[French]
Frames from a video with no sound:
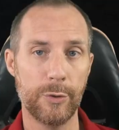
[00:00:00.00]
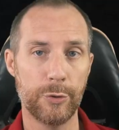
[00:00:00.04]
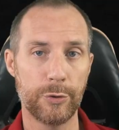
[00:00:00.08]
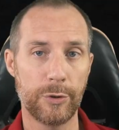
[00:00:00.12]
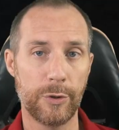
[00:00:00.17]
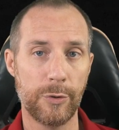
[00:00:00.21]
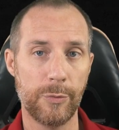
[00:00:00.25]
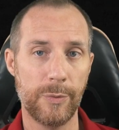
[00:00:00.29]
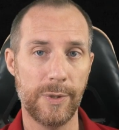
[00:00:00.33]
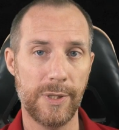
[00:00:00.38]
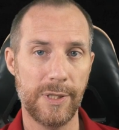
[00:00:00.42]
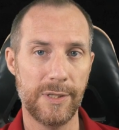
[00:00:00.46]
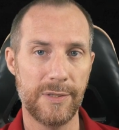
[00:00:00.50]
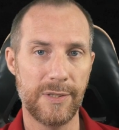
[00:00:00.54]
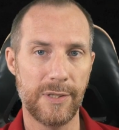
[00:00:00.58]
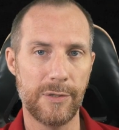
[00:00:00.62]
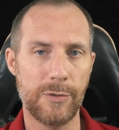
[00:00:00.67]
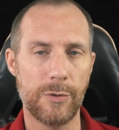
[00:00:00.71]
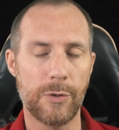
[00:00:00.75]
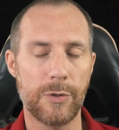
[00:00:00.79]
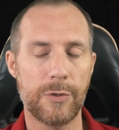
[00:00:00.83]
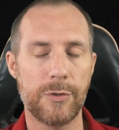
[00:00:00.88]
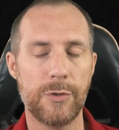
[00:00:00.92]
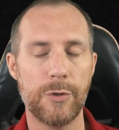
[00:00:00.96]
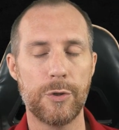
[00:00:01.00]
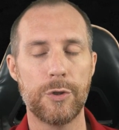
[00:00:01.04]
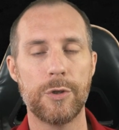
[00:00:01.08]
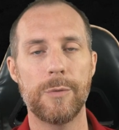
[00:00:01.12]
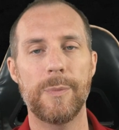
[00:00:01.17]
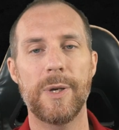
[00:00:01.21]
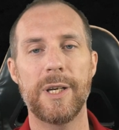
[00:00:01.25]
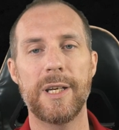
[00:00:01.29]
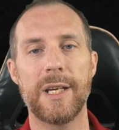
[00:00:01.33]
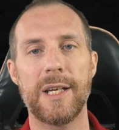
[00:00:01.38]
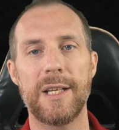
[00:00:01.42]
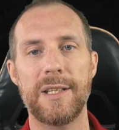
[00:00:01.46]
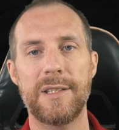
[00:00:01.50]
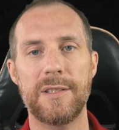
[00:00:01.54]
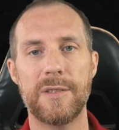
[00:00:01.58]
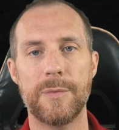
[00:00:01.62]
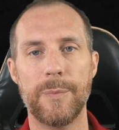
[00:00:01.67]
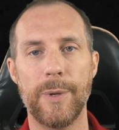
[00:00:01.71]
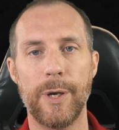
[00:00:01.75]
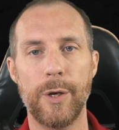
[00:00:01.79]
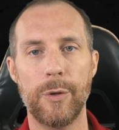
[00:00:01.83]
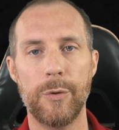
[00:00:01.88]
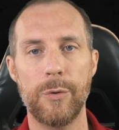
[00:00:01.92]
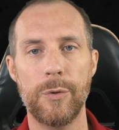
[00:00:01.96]
aujourd'hui, c'est sur ce chemin qu'elle a
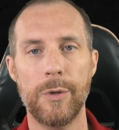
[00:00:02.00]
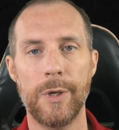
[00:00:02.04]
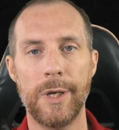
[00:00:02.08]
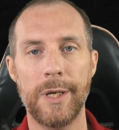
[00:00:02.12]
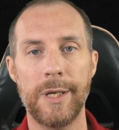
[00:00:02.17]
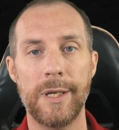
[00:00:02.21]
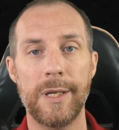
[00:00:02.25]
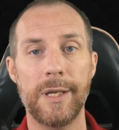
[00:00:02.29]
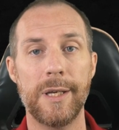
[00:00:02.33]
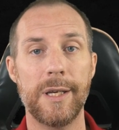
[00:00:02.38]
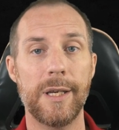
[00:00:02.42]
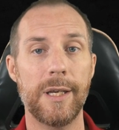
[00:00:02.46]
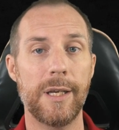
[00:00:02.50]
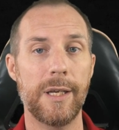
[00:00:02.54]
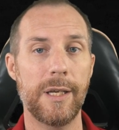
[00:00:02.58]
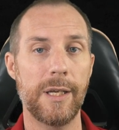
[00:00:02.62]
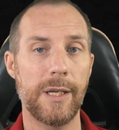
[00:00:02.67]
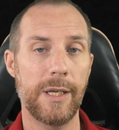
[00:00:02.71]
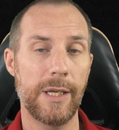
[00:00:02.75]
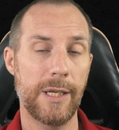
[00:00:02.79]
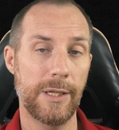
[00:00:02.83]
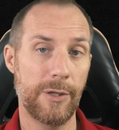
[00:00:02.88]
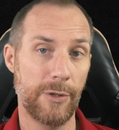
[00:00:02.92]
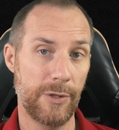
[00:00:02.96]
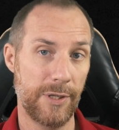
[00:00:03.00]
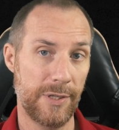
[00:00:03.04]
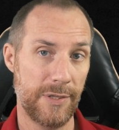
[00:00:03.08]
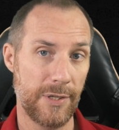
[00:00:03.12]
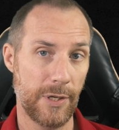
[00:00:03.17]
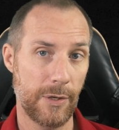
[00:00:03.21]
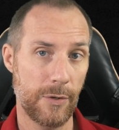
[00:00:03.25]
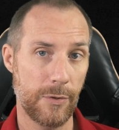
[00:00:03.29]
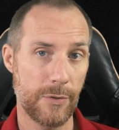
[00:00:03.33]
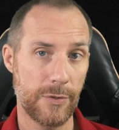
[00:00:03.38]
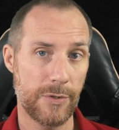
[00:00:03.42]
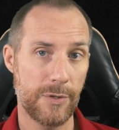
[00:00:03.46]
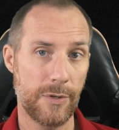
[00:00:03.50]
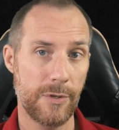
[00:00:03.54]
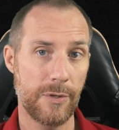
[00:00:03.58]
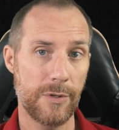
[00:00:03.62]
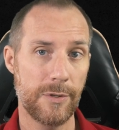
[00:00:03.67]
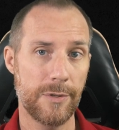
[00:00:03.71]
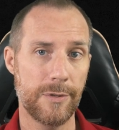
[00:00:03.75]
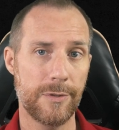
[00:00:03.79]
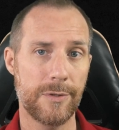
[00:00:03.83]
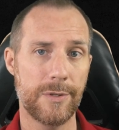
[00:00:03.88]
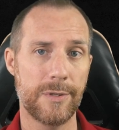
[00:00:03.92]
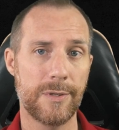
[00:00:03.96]
disparu, et dans des
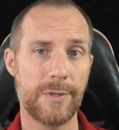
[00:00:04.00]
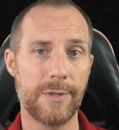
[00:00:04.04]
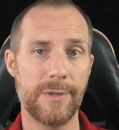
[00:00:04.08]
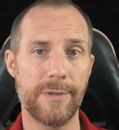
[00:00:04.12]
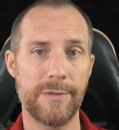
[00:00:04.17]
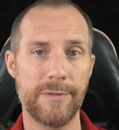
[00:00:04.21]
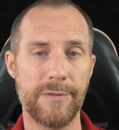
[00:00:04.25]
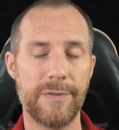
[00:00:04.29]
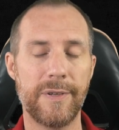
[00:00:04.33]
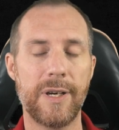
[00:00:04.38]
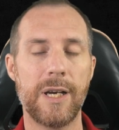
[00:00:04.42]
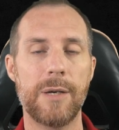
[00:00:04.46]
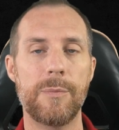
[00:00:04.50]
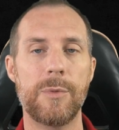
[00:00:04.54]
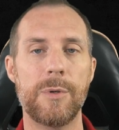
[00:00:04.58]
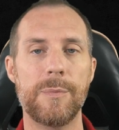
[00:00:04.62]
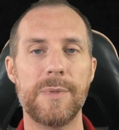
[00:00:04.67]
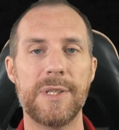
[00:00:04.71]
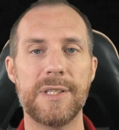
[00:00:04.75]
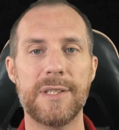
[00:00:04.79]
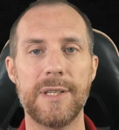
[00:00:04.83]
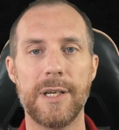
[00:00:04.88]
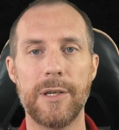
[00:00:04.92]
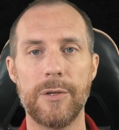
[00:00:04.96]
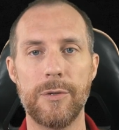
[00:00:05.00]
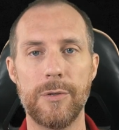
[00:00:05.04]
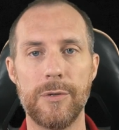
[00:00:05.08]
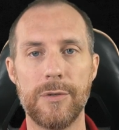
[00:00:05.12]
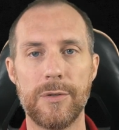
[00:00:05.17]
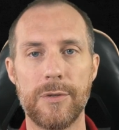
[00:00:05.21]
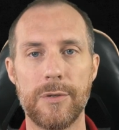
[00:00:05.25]
circonstances vraiment mystérieuses.